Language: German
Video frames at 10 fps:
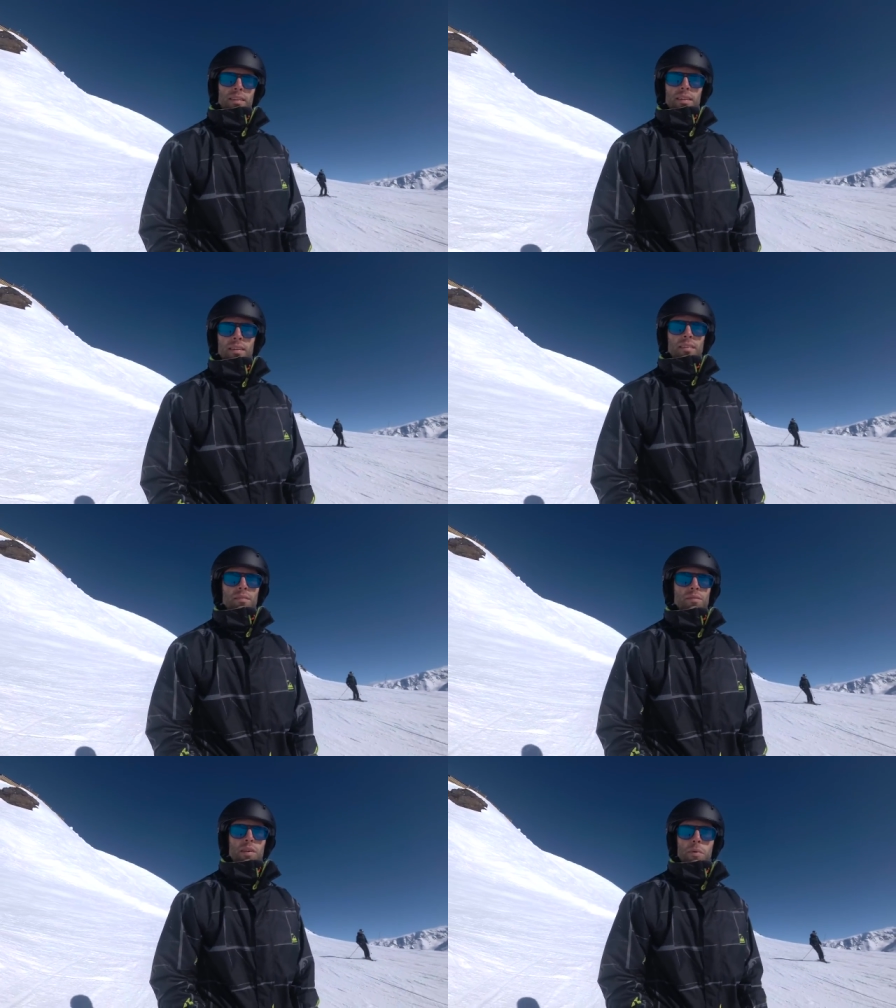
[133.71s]
dann
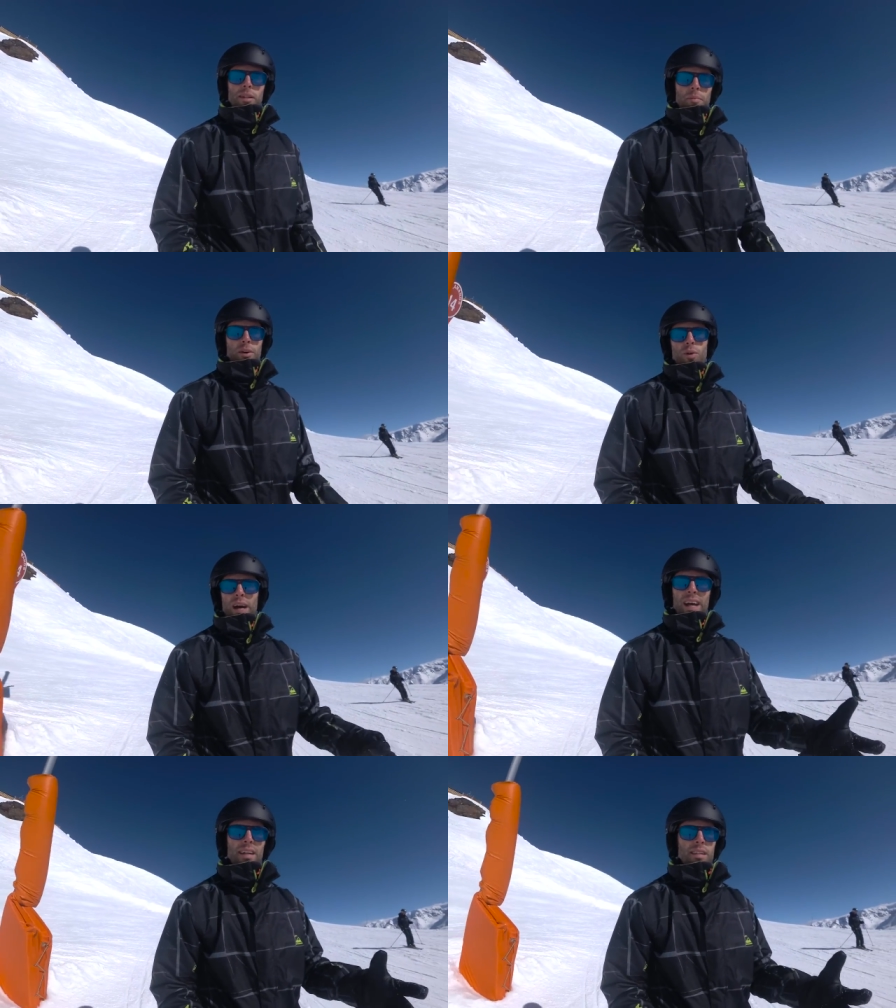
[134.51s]
will man aber auch
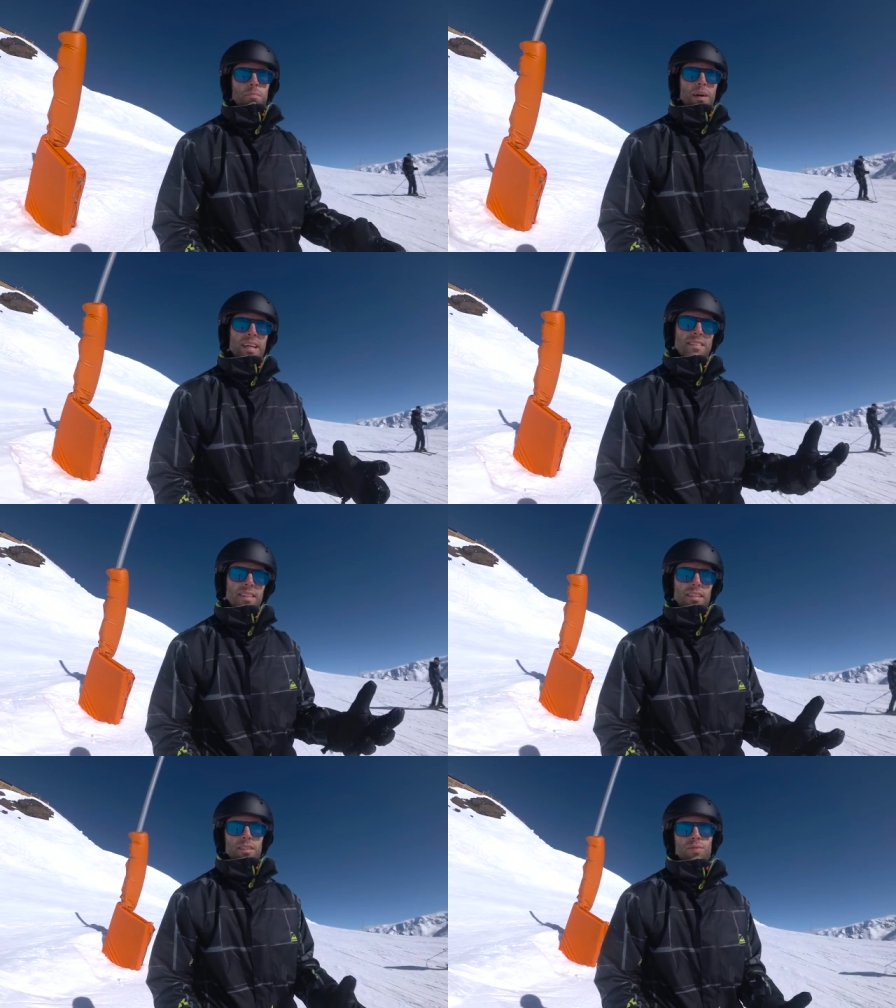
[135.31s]
eigentlich
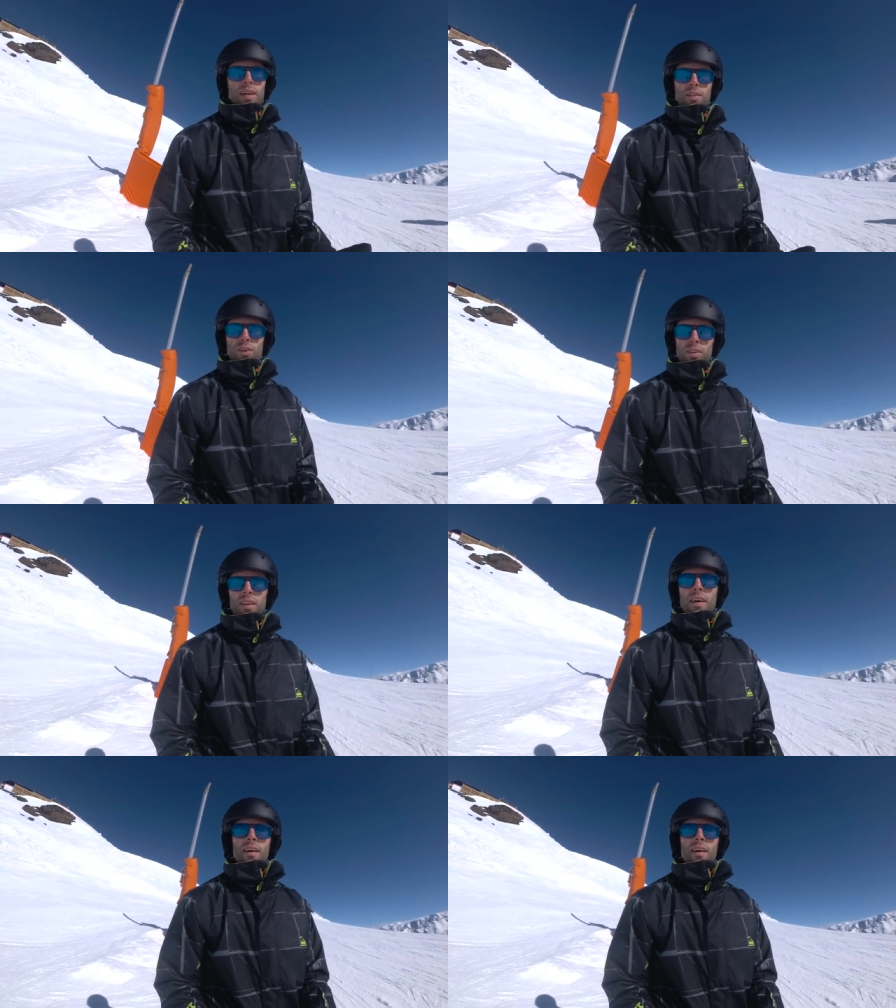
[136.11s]
beidseitig fahren können,